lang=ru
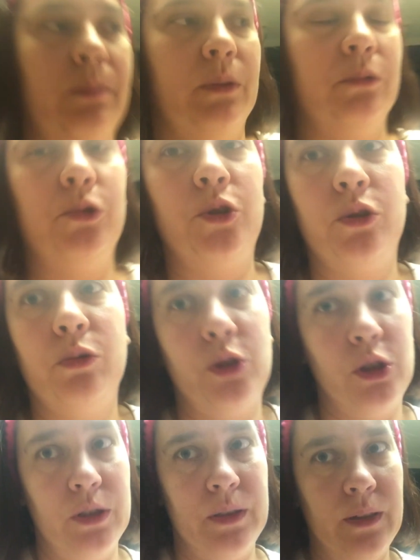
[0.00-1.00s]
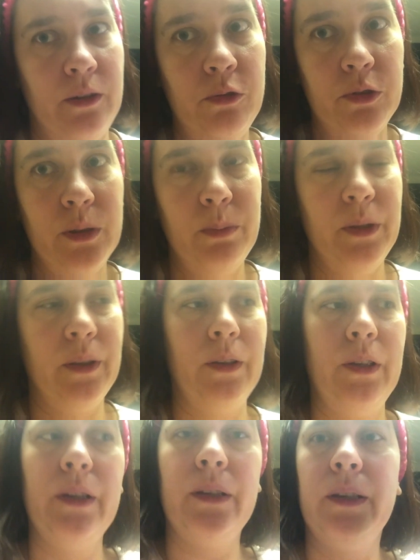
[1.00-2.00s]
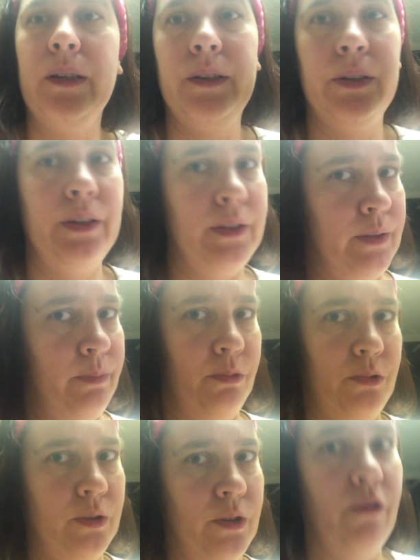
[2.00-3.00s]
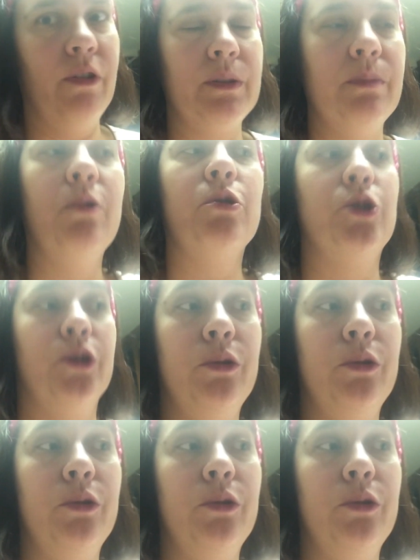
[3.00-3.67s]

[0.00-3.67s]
получатся очень солеными, и их есть будет невозможно.